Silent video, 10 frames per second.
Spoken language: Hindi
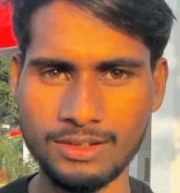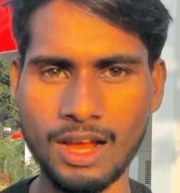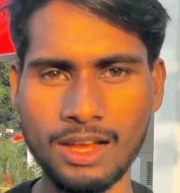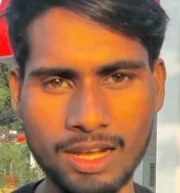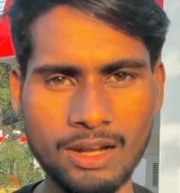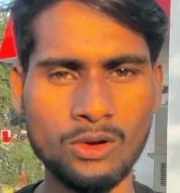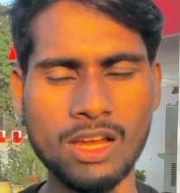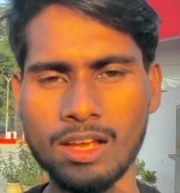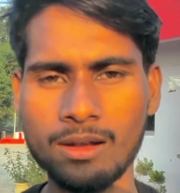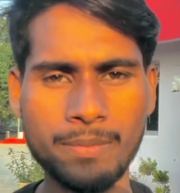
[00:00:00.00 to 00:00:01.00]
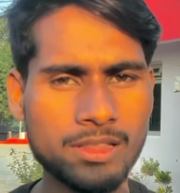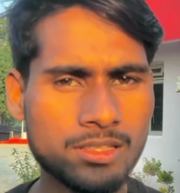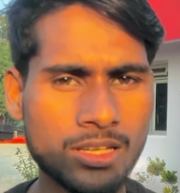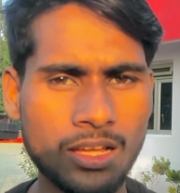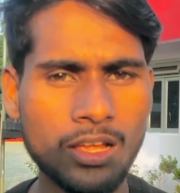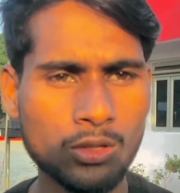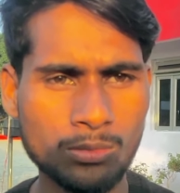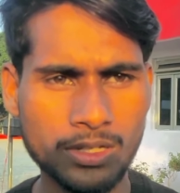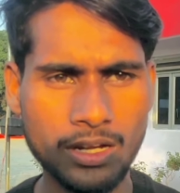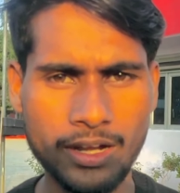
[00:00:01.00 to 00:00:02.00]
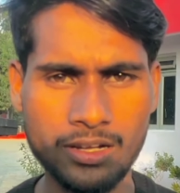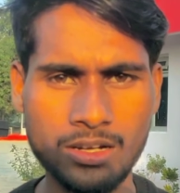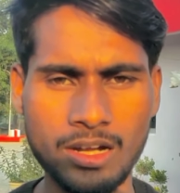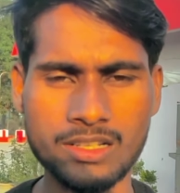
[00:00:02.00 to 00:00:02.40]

डाकघर है वो डाकघर बंद था तो मतलब